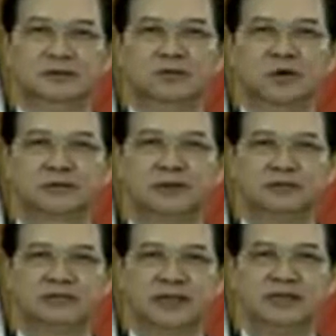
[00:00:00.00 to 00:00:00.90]
Mục
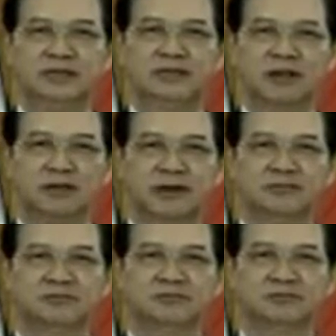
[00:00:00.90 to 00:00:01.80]
tiêu xây dựng cộng
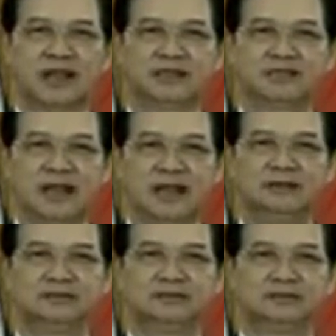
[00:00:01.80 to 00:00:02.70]
đồng ASEAN
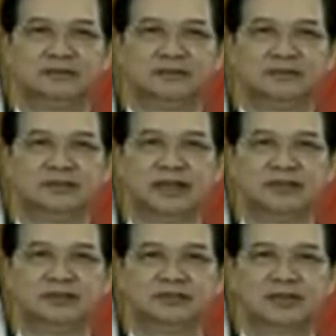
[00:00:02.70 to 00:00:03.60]
và
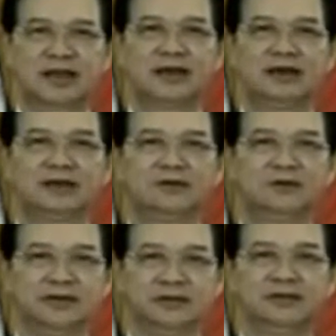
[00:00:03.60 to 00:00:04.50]
sự ra đời
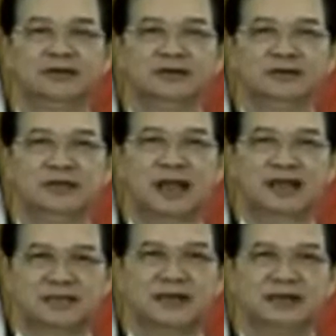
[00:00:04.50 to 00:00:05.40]
của hiến chương
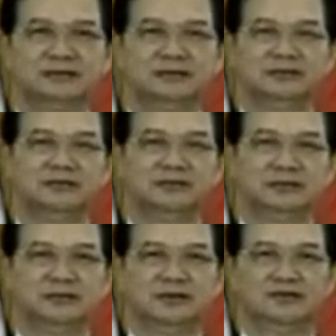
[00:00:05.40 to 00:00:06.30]
ASEAN
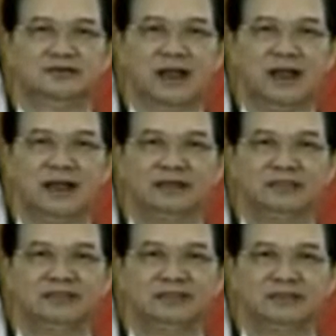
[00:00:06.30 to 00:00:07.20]
phản ảnh
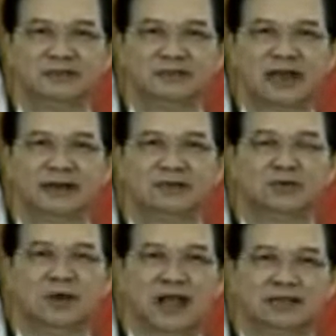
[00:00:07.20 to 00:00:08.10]
sự trưởng thành
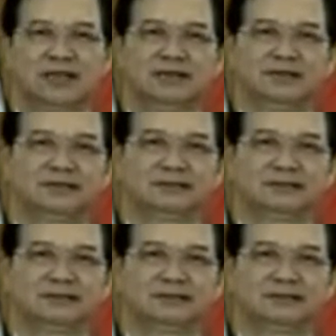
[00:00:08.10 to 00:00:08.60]
của ASEAN,